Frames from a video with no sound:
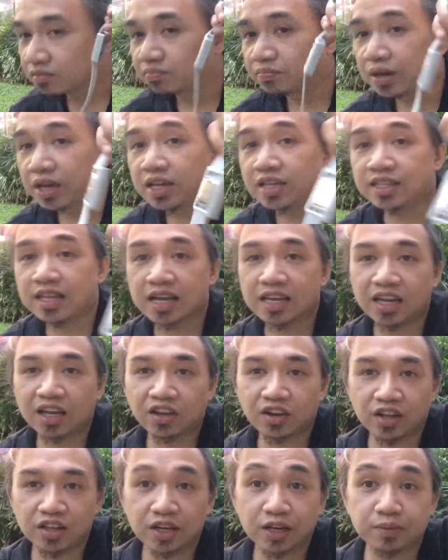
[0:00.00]
mahina lang
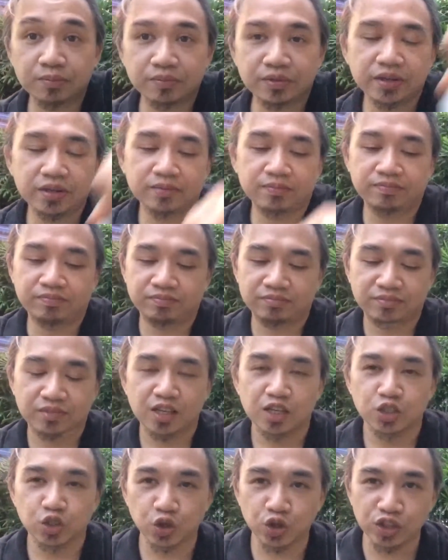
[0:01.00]
yung alarm niya.
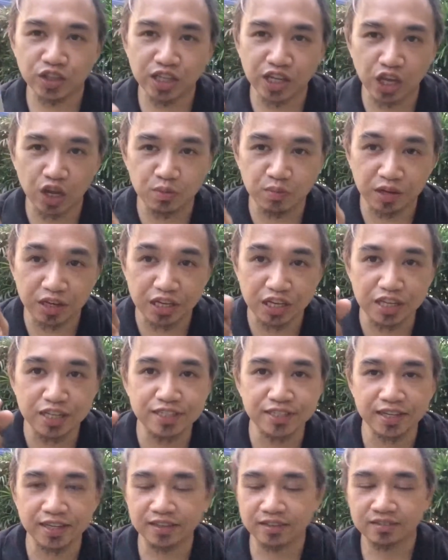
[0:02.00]
So, hindi kayo
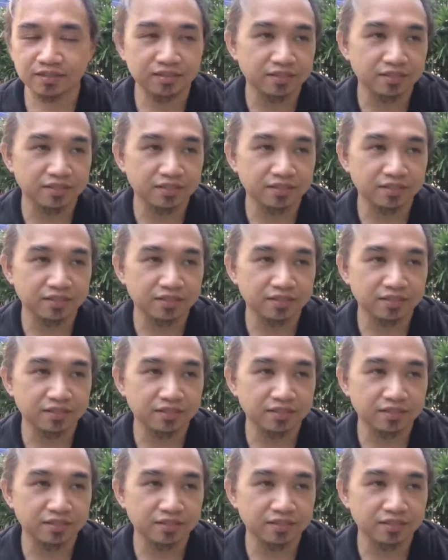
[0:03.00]
magigising.